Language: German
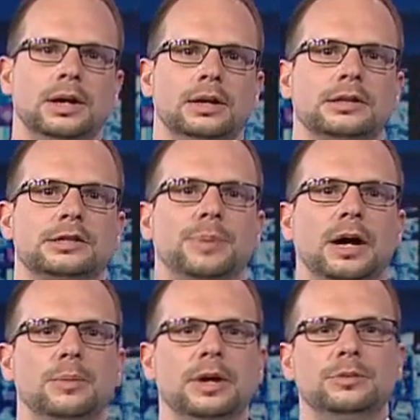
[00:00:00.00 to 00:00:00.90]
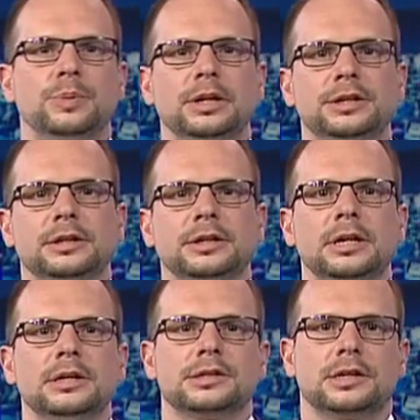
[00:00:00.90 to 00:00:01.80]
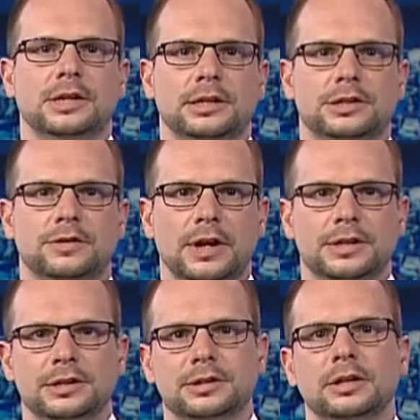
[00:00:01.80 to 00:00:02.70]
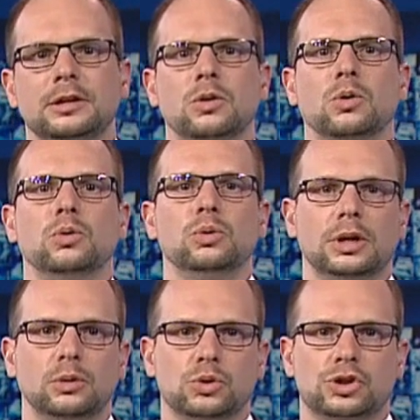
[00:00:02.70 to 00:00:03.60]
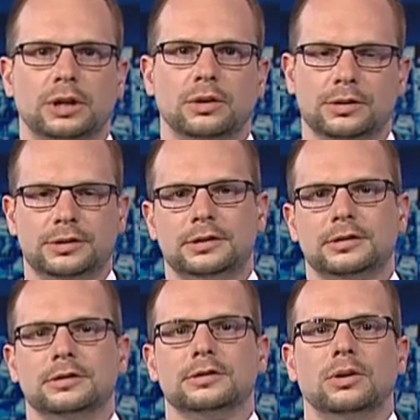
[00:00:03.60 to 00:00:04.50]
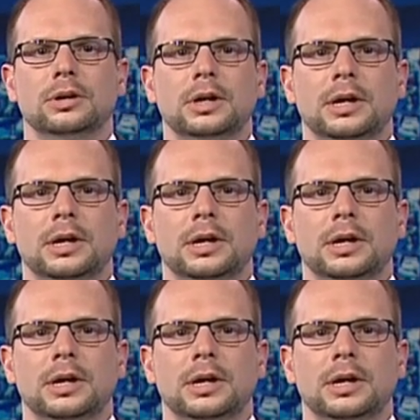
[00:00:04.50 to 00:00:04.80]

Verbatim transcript: Das Parlament billigte jenes Gesetz, welches den Corona-Notstand aussetzen soll.